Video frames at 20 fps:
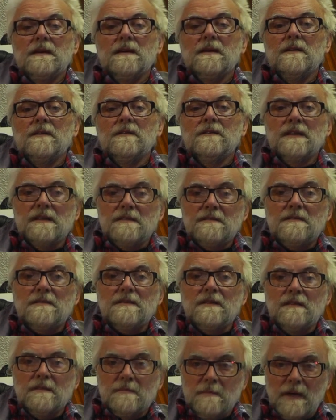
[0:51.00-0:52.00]
und das ist
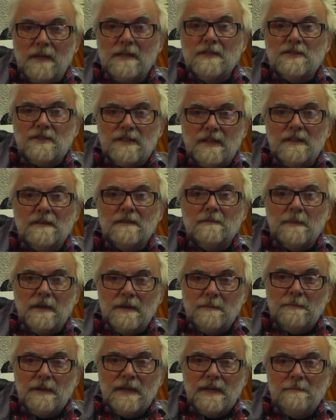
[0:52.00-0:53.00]
auch ein Meilenstein in
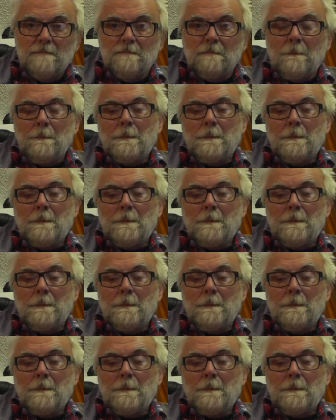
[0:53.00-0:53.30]
meinem Leben.